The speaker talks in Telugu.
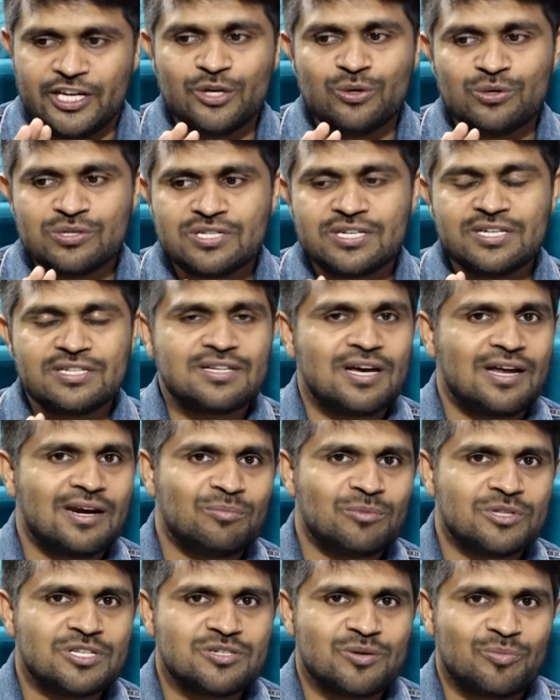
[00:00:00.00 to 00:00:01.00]
ఈ రోజుకి
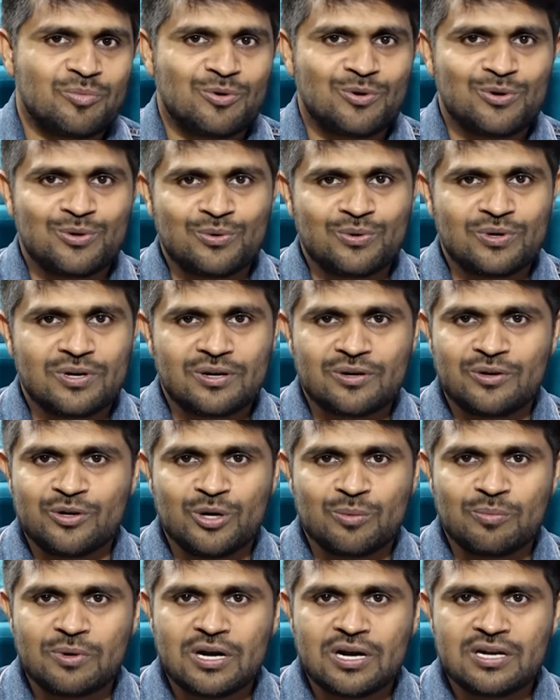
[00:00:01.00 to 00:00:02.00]
చాలామంది చెప్పుకుంటూ ఉంటారు
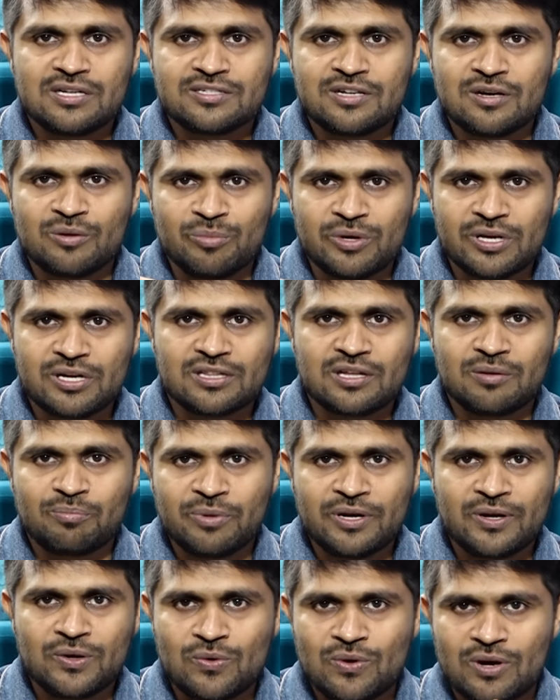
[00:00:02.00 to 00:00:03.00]
న్యూమరాలజీలో మీరు తప్ప
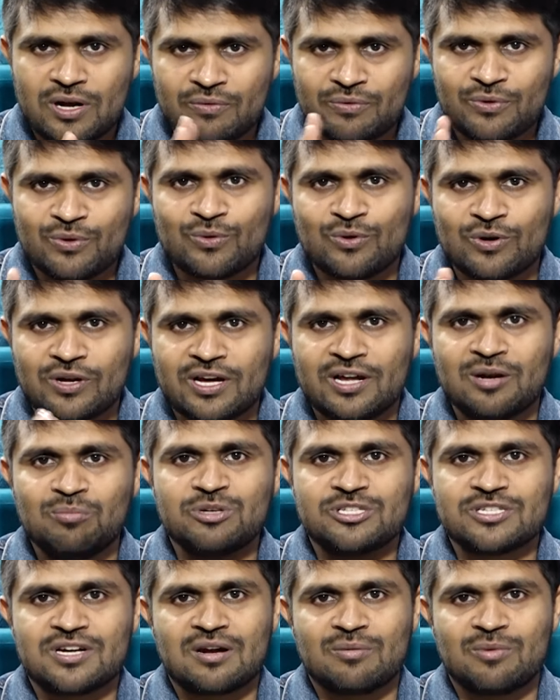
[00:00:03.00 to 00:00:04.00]
ఇంకొకళ్ళు ఎవరు కూడా
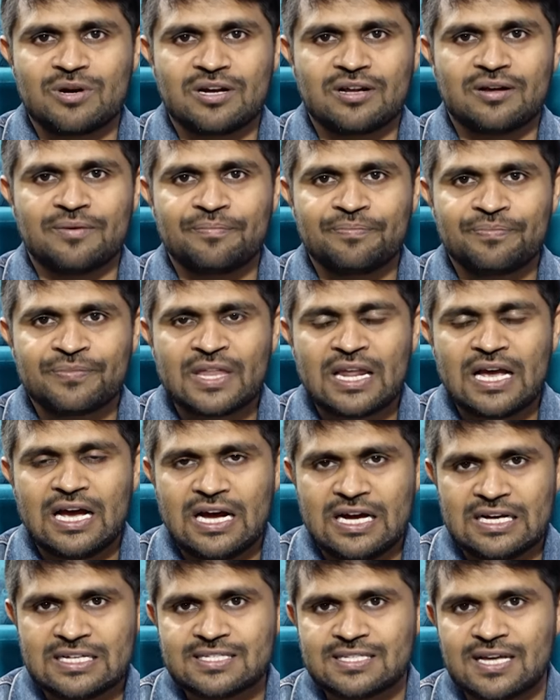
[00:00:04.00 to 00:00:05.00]
కనిపించరు అనమాట
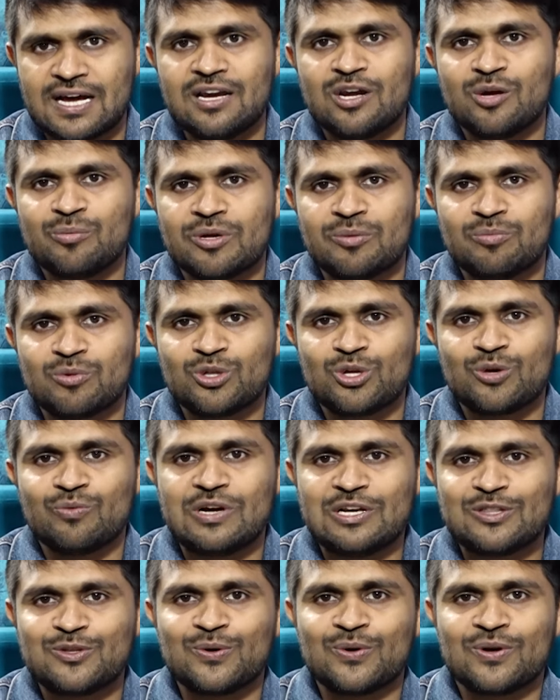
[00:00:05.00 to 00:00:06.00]
ఆ స్థాయిలో మీరు ముందుకు
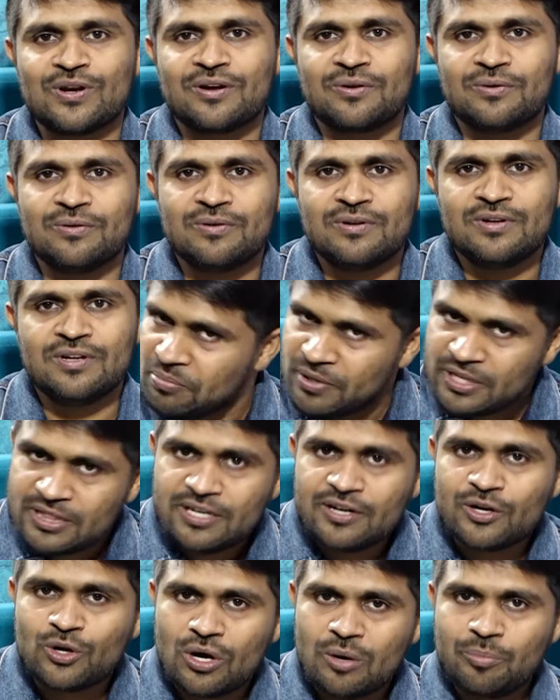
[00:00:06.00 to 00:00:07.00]
వెళ్తూ ఉన్నారు
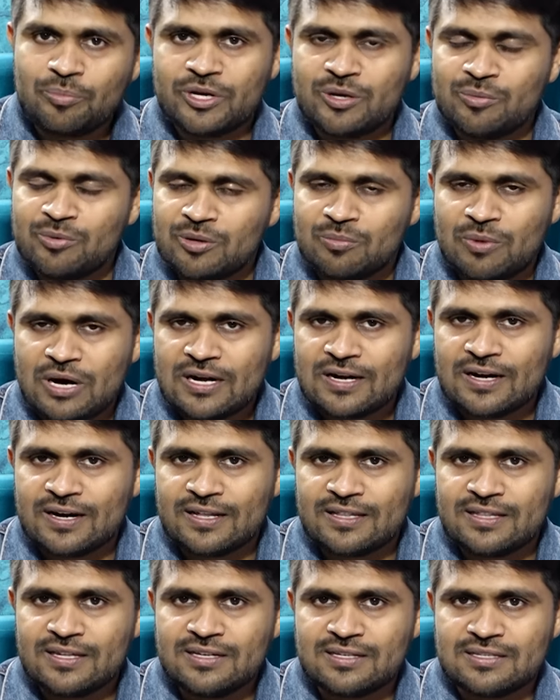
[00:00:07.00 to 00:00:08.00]
ప్రతి టాపిక్ మీరు
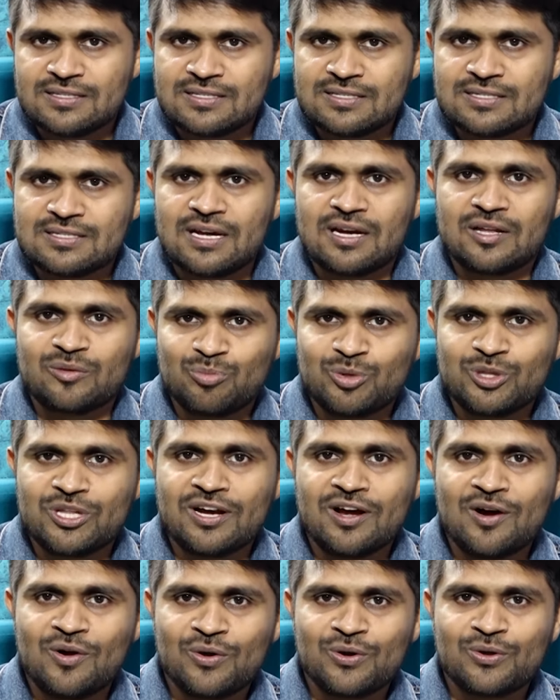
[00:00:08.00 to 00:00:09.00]
మాట్లాడేది చాలా
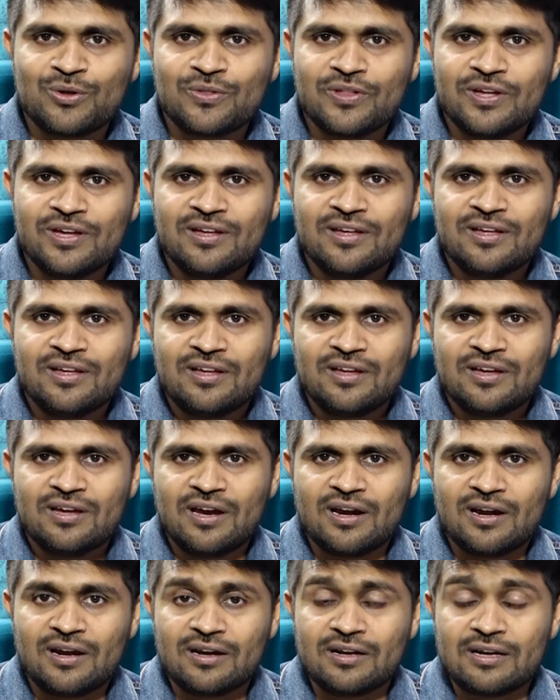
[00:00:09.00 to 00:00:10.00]
అద్భుతంగా ఉంటుంది
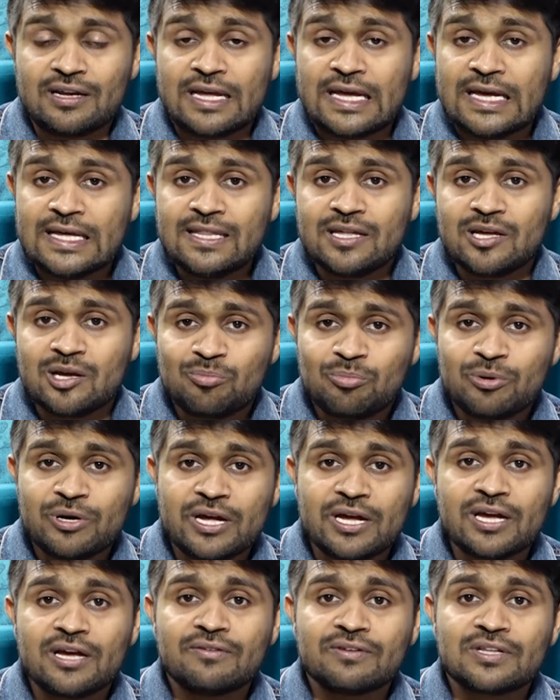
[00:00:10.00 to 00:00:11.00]
అండ్ ఏది ఎప్పుడు
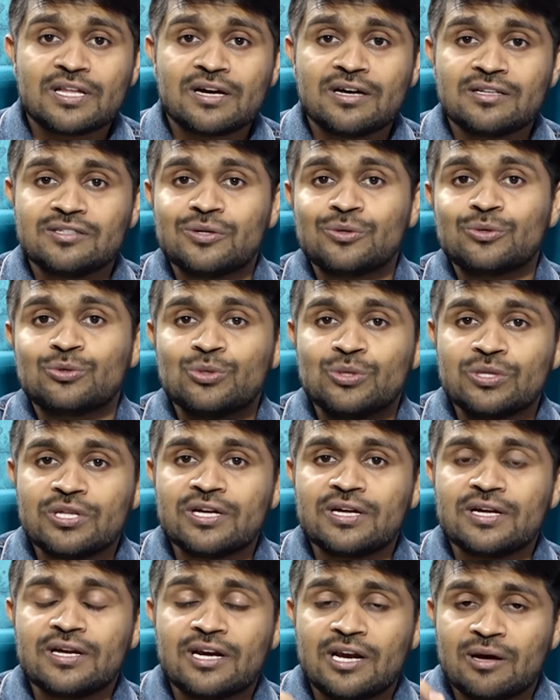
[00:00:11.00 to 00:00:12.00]
ఏ విధంగా
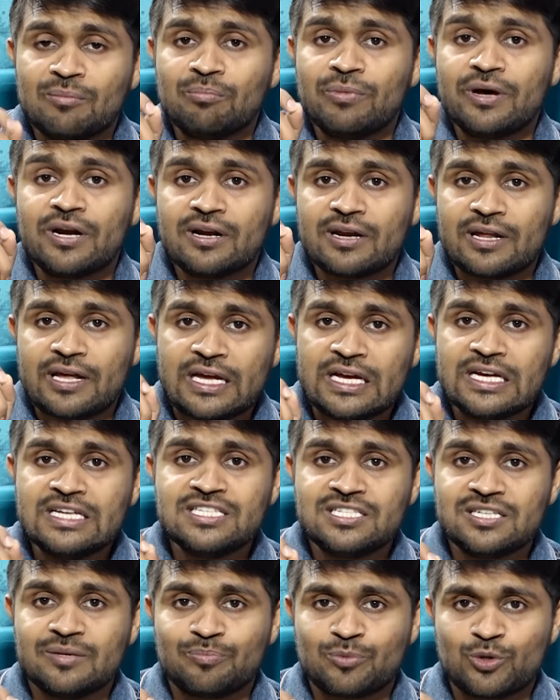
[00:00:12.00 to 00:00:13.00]
జరుగుతుంది నంబర్ ఏం
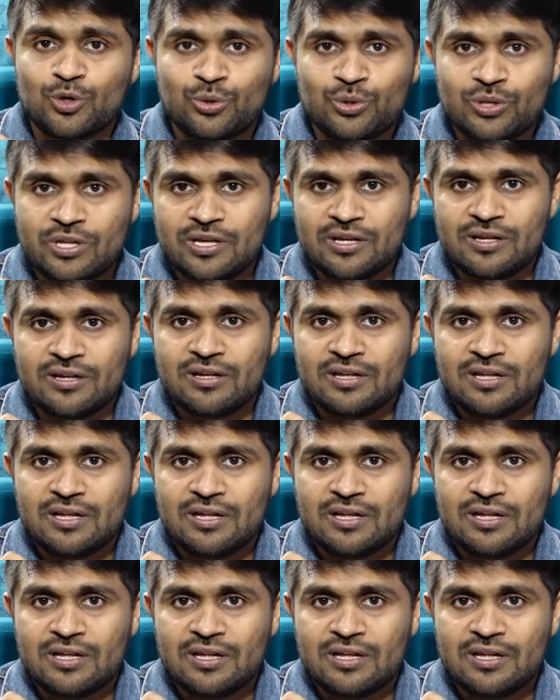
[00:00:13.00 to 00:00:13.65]
చెప్తూ ఉంది